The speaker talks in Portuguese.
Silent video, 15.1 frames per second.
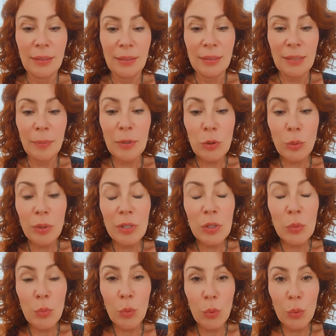Sabe, as
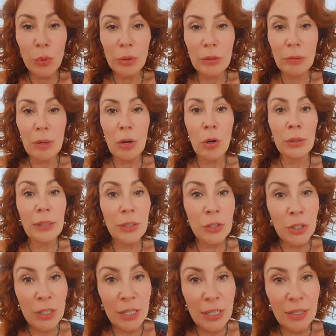coisas mudam, a roda
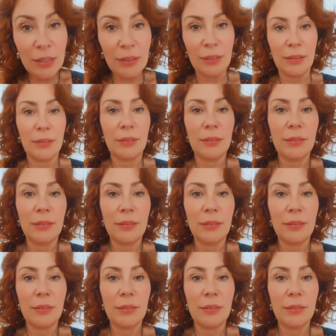gira.